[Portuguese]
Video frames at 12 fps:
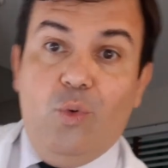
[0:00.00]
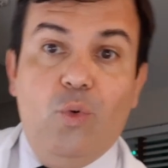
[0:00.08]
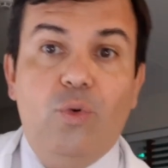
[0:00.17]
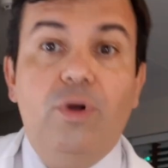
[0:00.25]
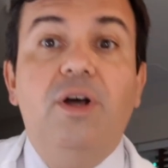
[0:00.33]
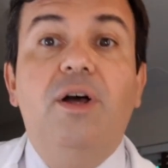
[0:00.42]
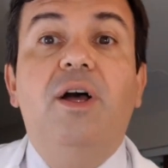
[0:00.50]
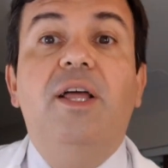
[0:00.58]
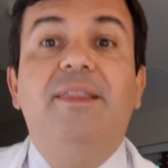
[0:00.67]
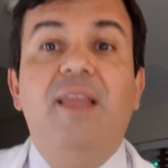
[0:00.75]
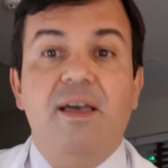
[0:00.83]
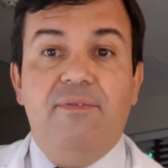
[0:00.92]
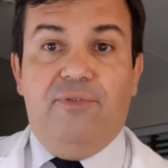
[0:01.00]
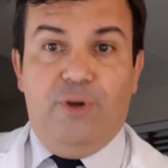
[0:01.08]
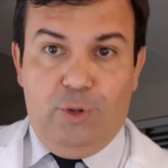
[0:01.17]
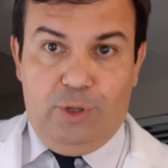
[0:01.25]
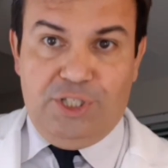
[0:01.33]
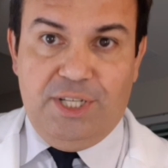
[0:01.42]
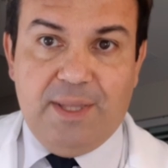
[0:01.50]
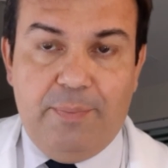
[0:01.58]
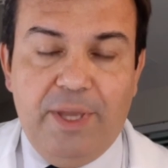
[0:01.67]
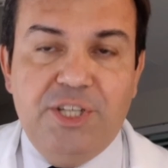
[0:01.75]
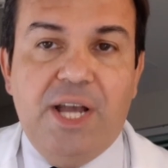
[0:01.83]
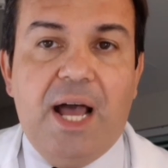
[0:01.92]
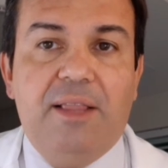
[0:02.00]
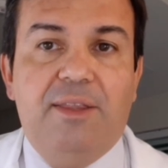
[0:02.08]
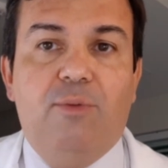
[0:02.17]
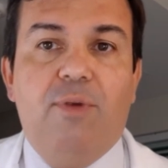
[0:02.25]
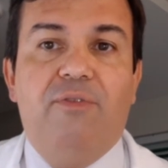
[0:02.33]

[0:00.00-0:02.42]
O nefrologista pediátrico,